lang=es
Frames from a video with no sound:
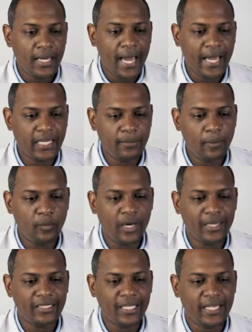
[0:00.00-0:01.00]
Aquí vamos
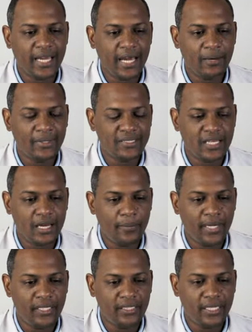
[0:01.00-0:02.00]
a detallar
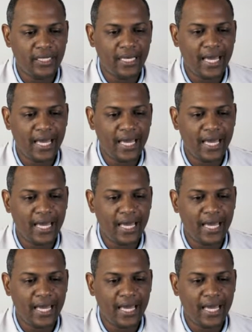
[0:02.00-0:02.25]
básicamente